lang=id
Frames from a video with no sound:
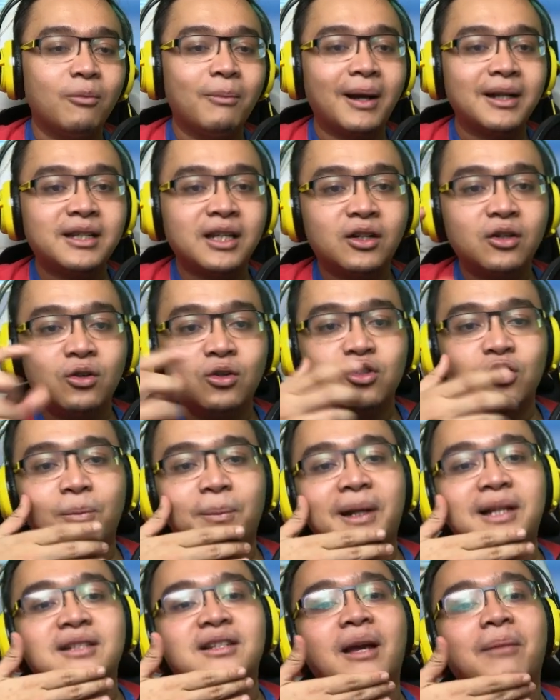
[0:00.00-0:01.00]
Om aja dulu
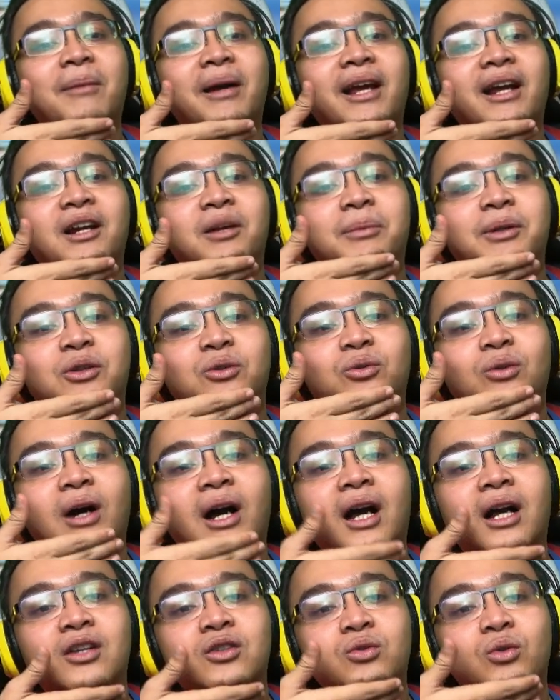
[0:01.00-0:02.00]
sopan sama yang lebih
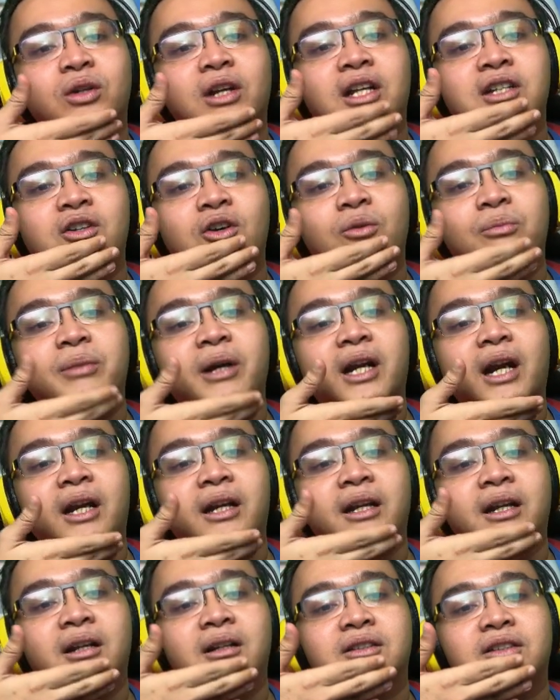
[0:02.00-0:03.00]
tua. Sweet aja om biar
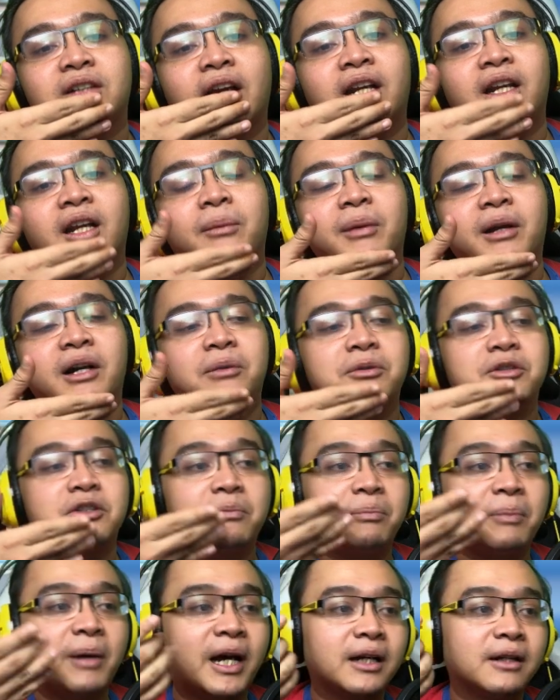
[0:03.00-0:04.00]
adil. Saya deh biar lebih
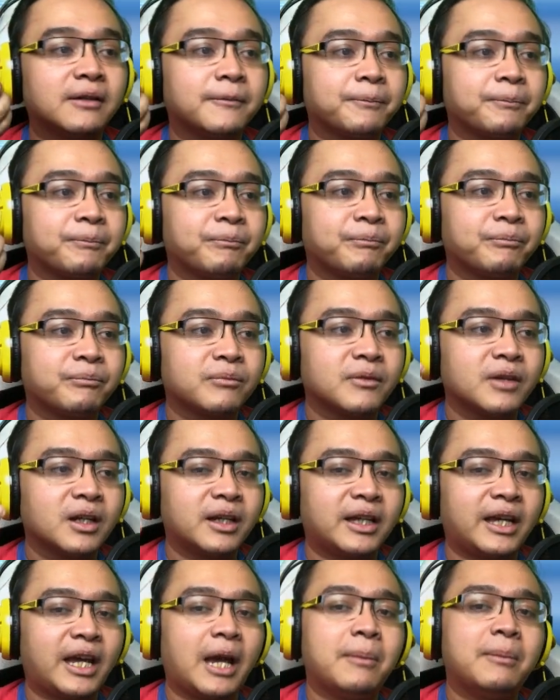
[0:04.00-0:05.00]
cepat.
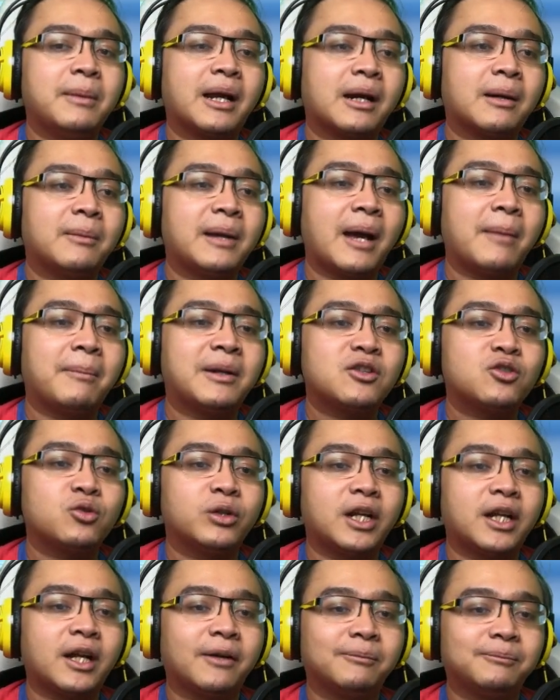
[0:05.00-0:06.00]
Kayak biar lebih aman
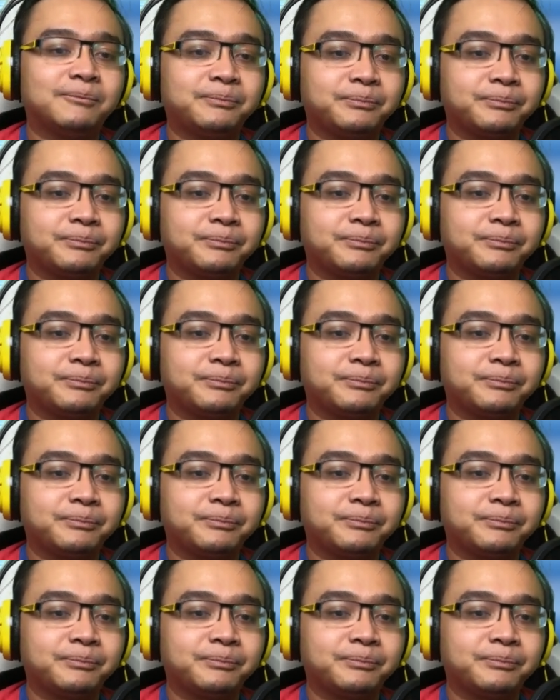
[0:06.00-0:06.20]
sweet dah.